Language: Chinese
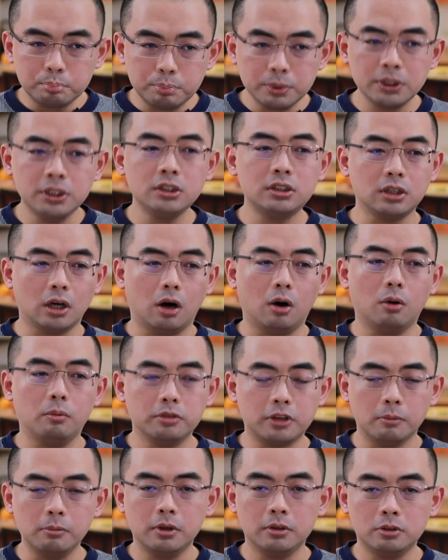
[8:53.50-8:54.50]
比较
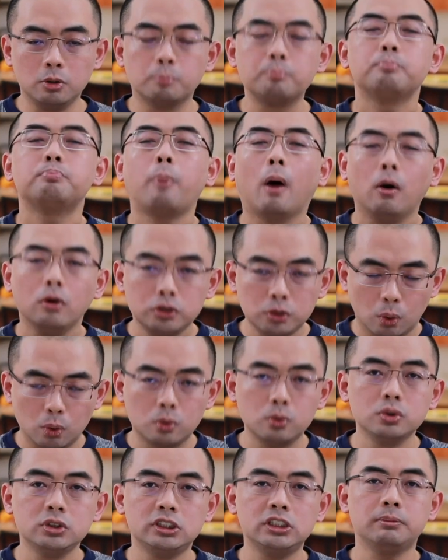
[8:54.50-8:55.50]
咱们就保守
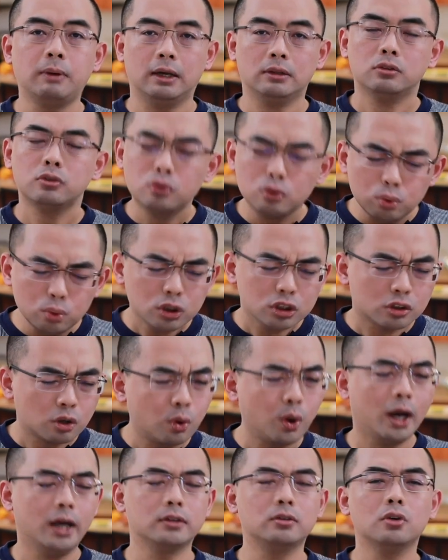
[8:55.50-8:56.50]
估计吧，最
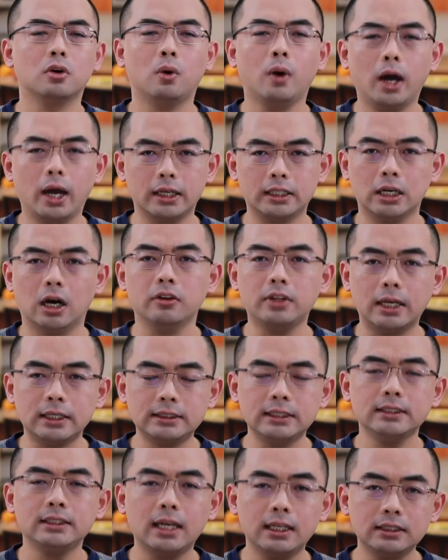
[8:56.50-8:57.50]
快最快也要在
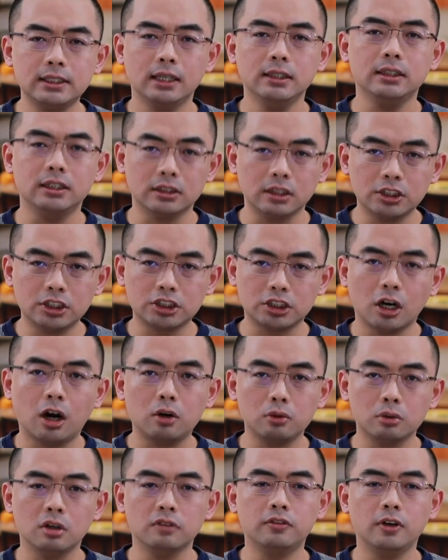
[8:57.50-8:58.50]
今年年底的十
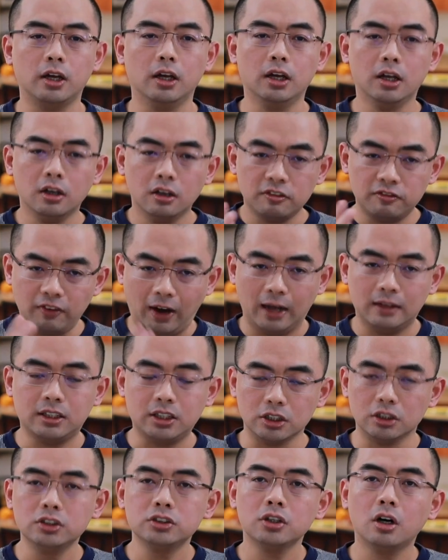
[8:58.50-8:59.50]
二月份，法
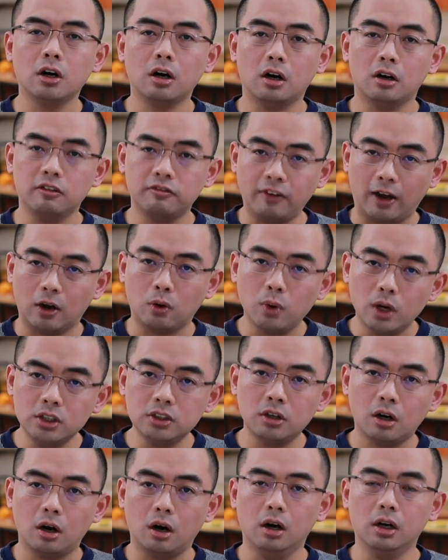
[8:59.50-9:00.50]
庭这会儿法
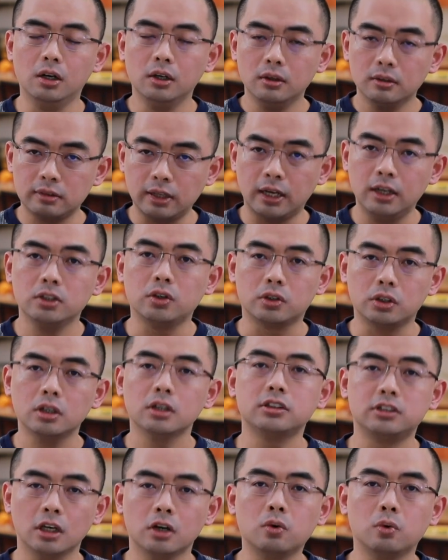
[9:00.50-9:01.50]
官这会儿才能有一
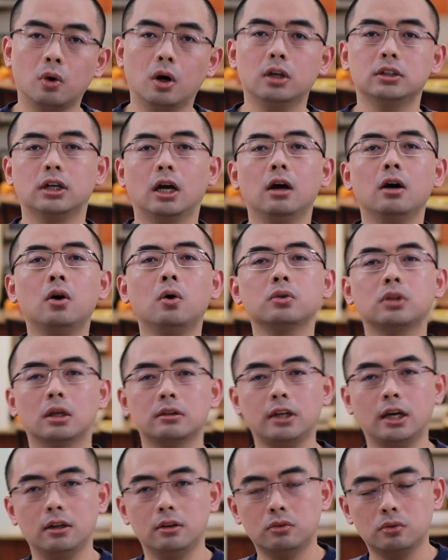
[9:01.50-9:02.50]
个结果，然后
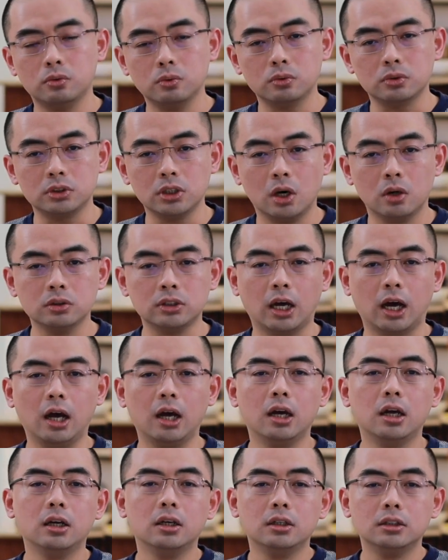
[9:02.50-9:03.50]
呢再送交呢。
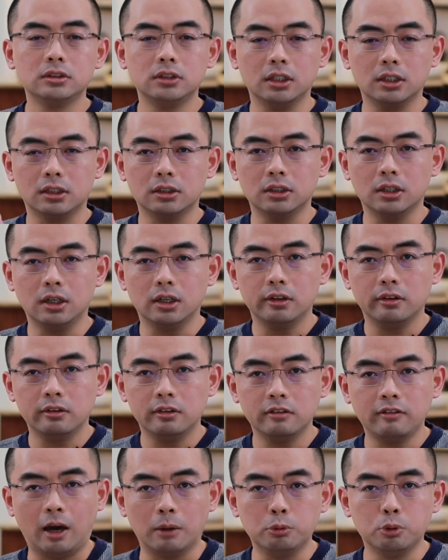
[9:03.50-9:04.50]
这个
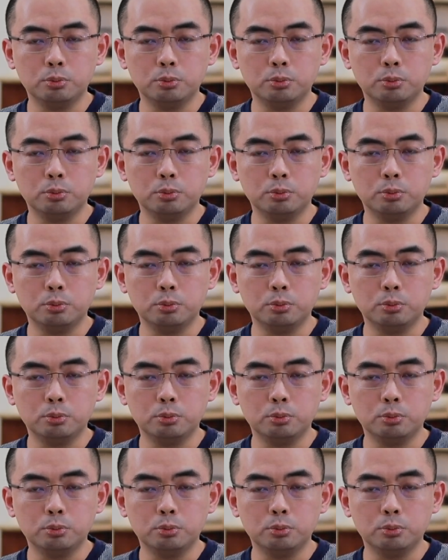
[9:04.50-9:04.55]
司法